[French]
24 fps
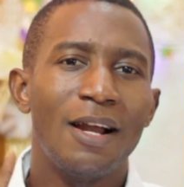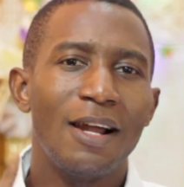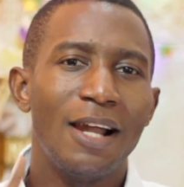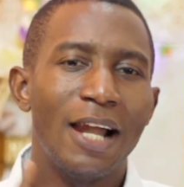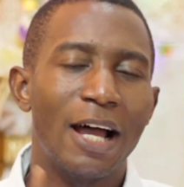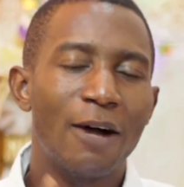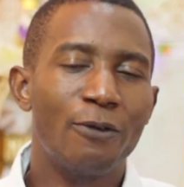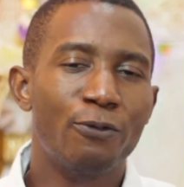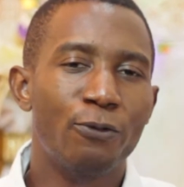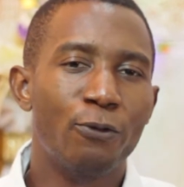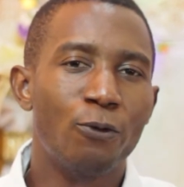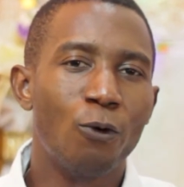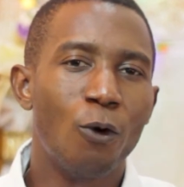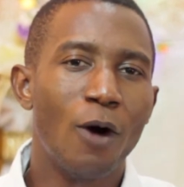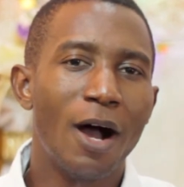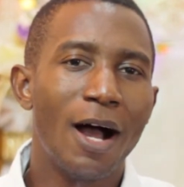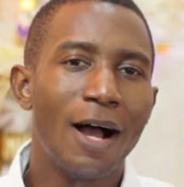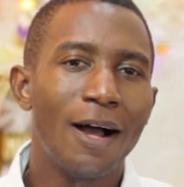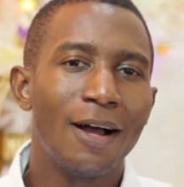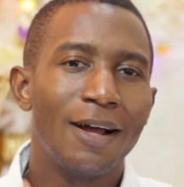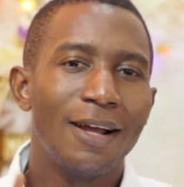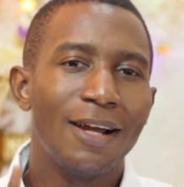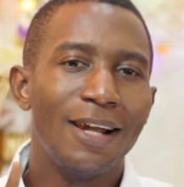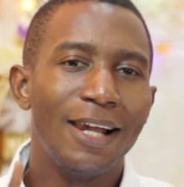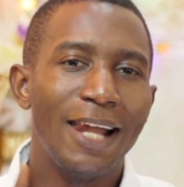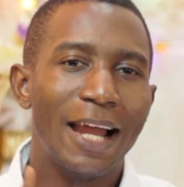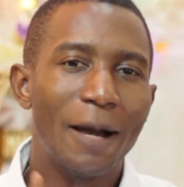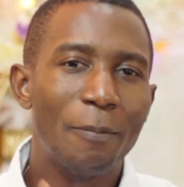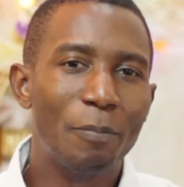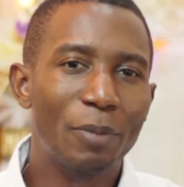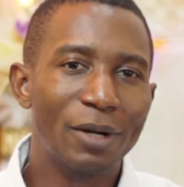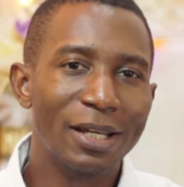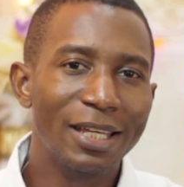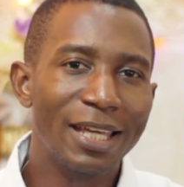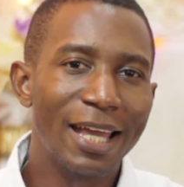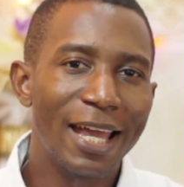La foi, la
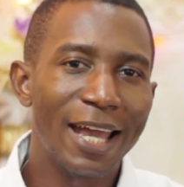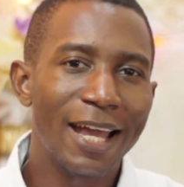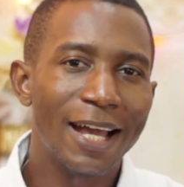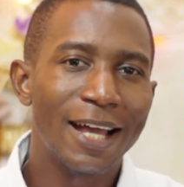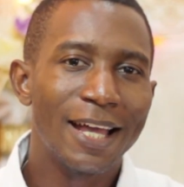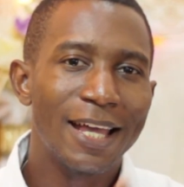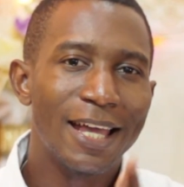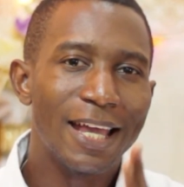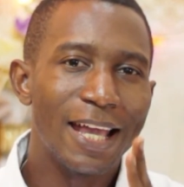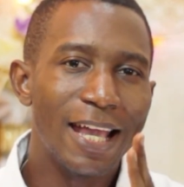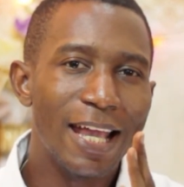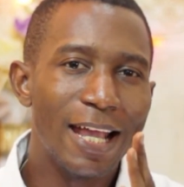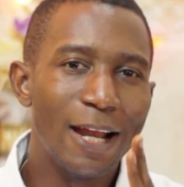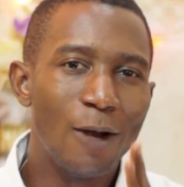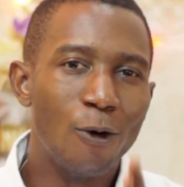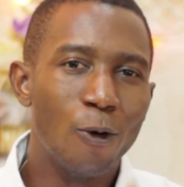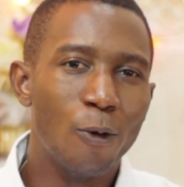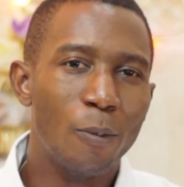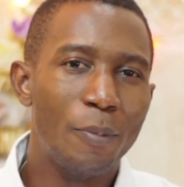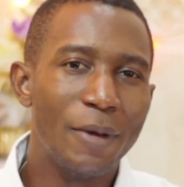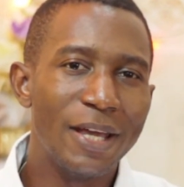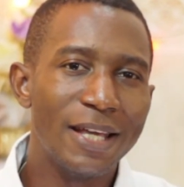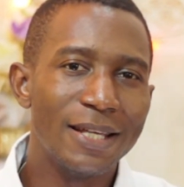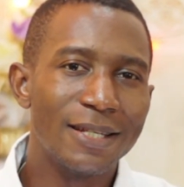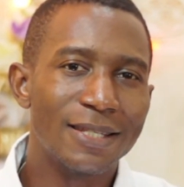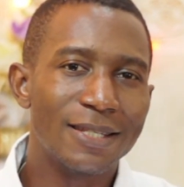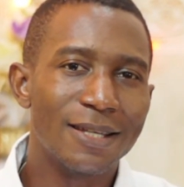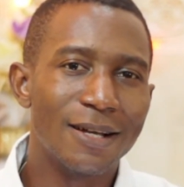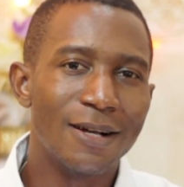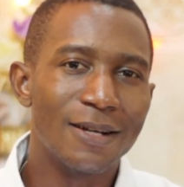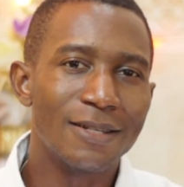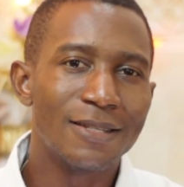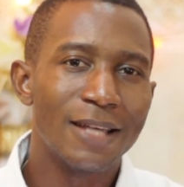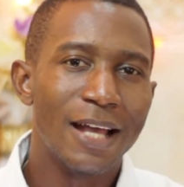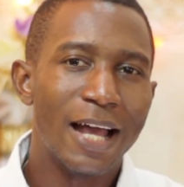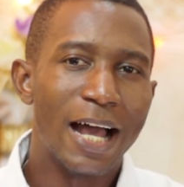prière et
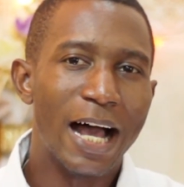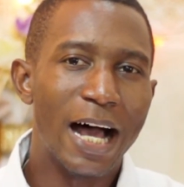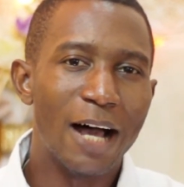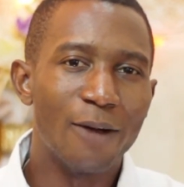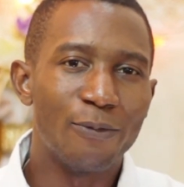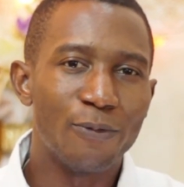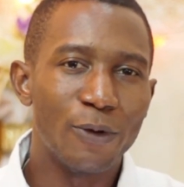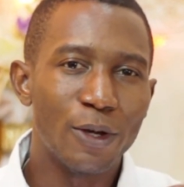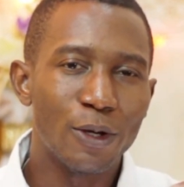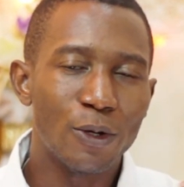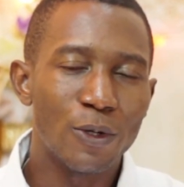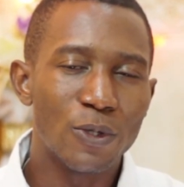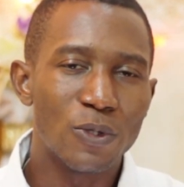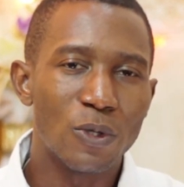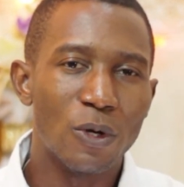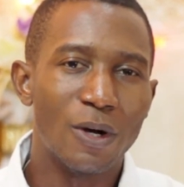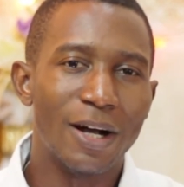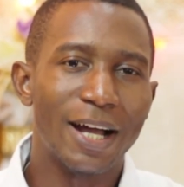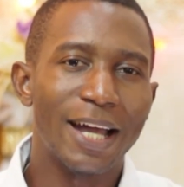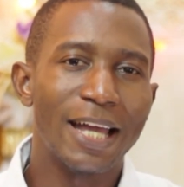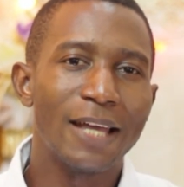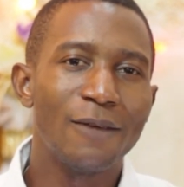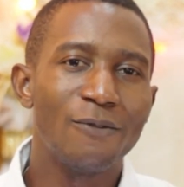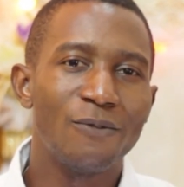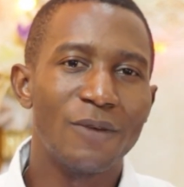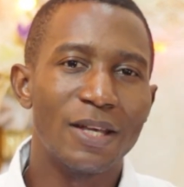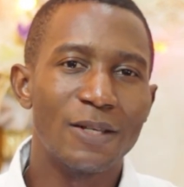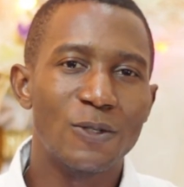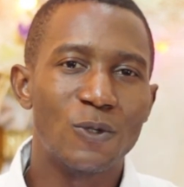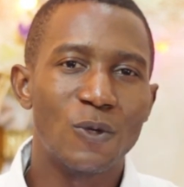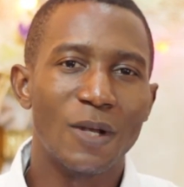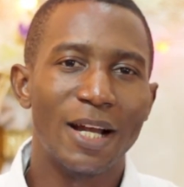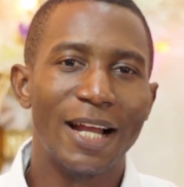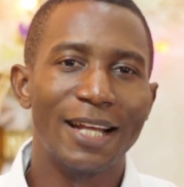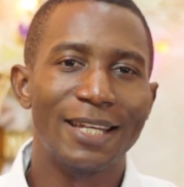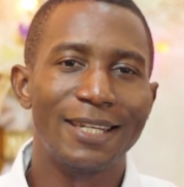l'obéissance afin que son règne vienne
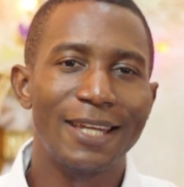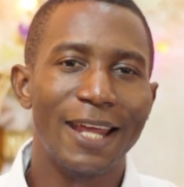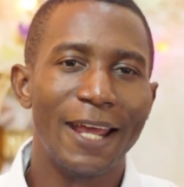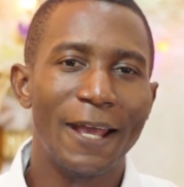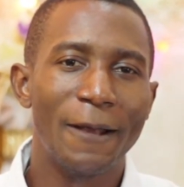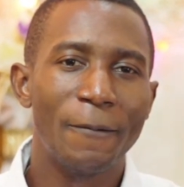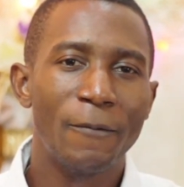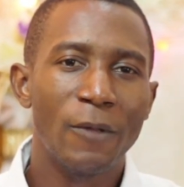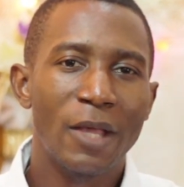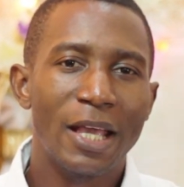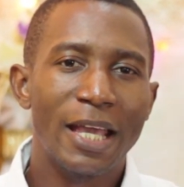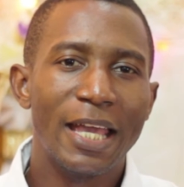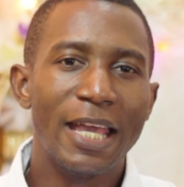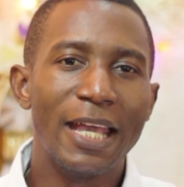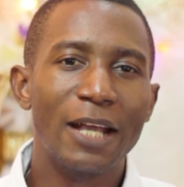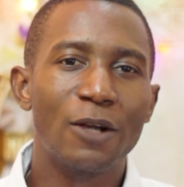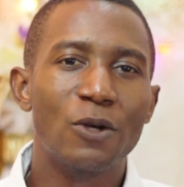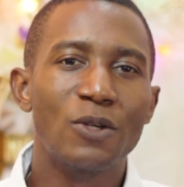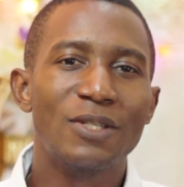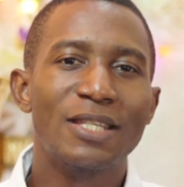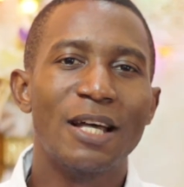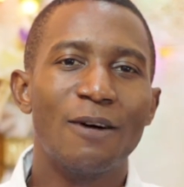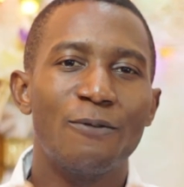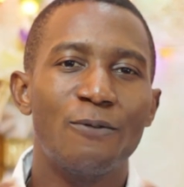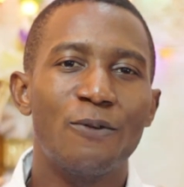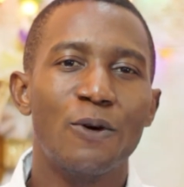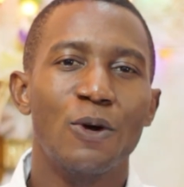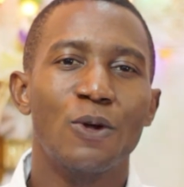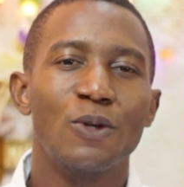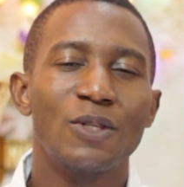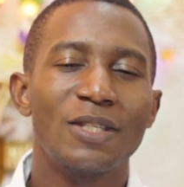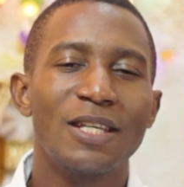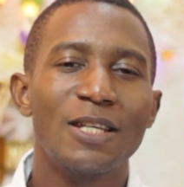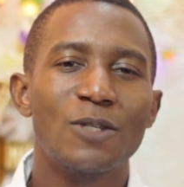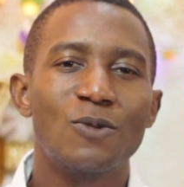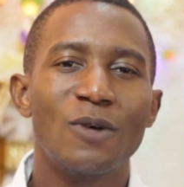sur la terre et que sa
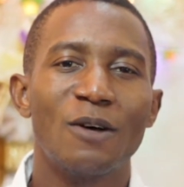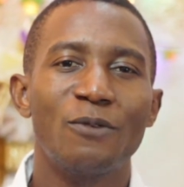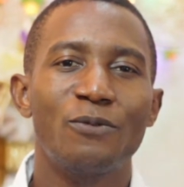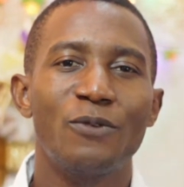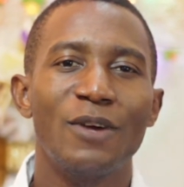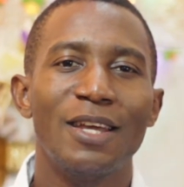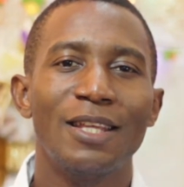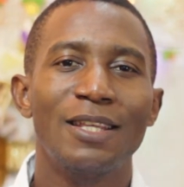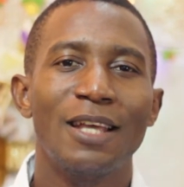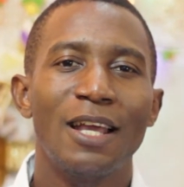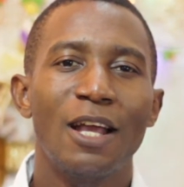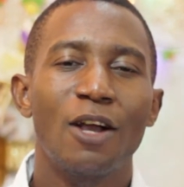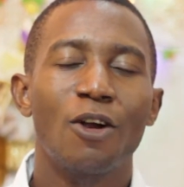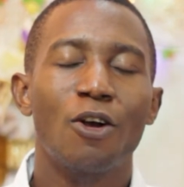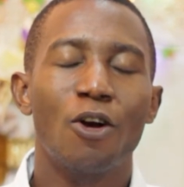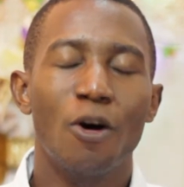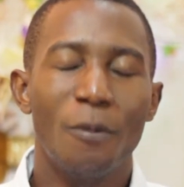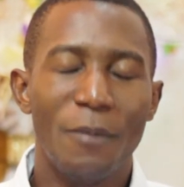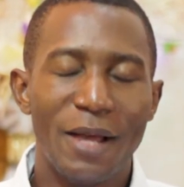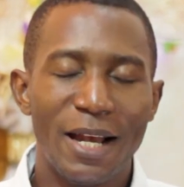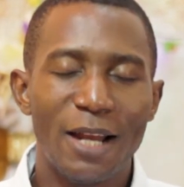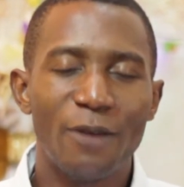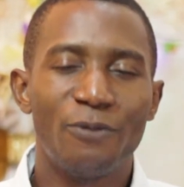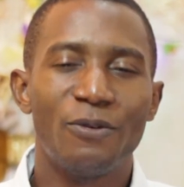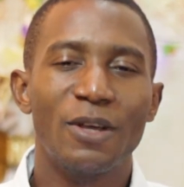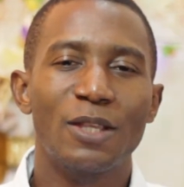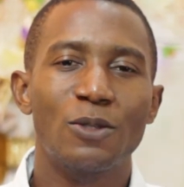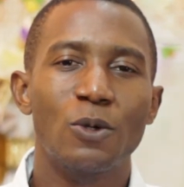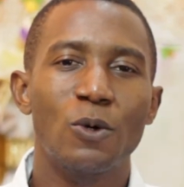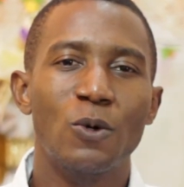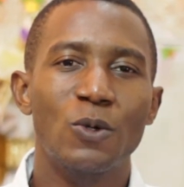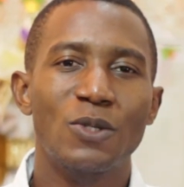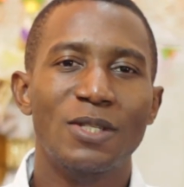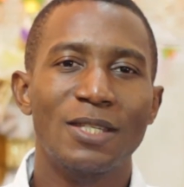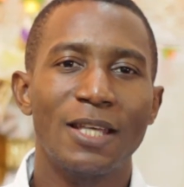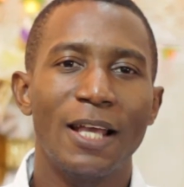volonté soit faite comme elle est faite
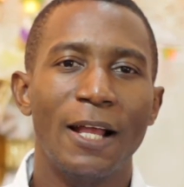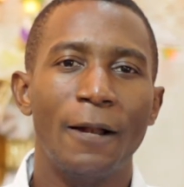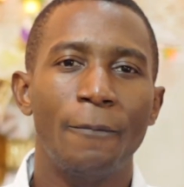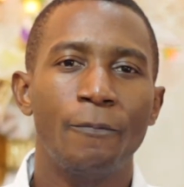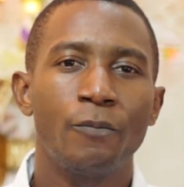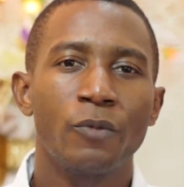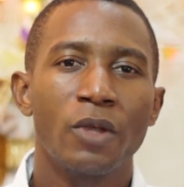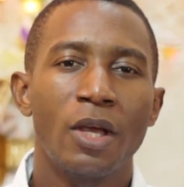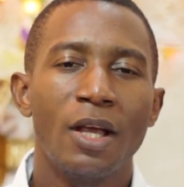au ciel.